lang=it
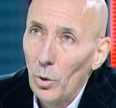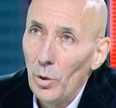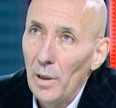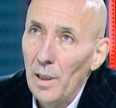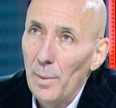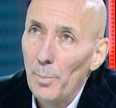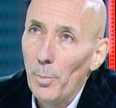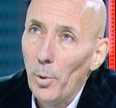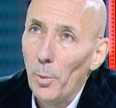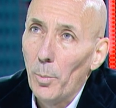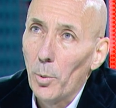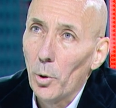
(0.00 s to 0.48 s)

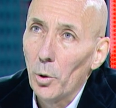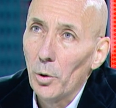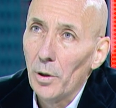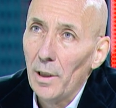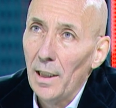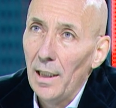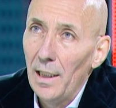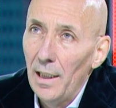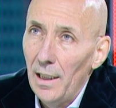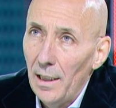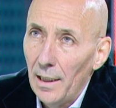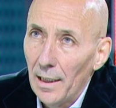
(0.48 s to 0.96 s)

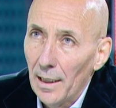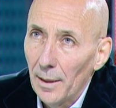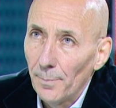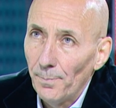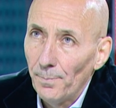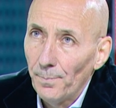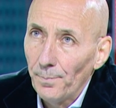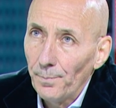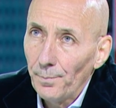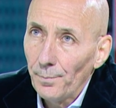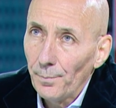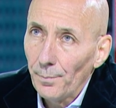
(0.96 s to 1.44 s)
lipoproteine
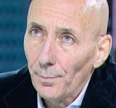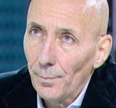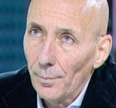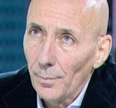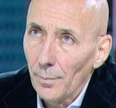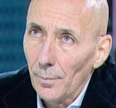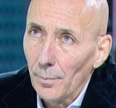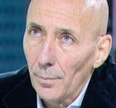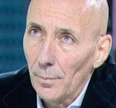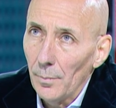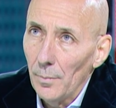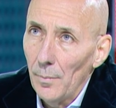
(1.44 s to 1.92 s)

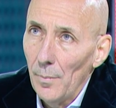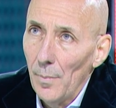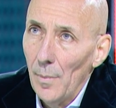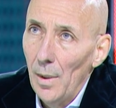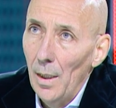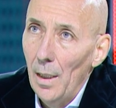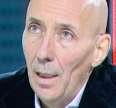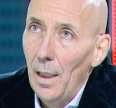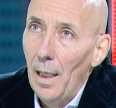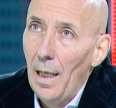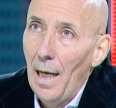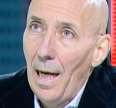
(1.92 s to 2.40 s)

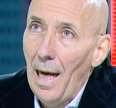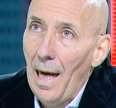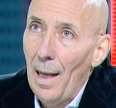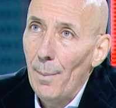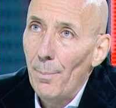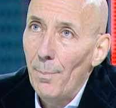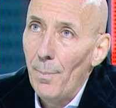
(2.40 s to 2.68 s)
a